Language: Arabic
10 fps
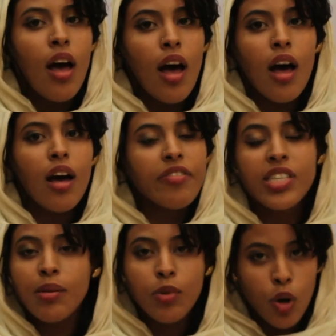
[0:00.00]
آه،
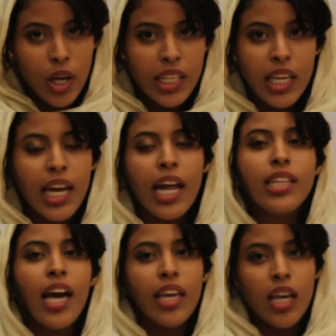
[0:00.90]
فاستمتعوا كثير كانت
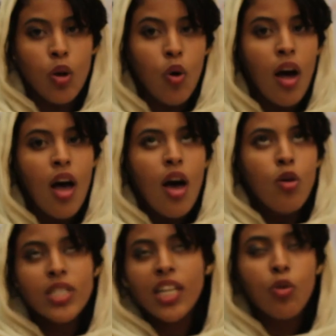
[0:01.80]
حاجه حلوه
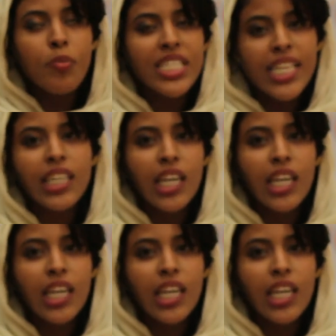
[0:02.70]
وصلتهم مسجات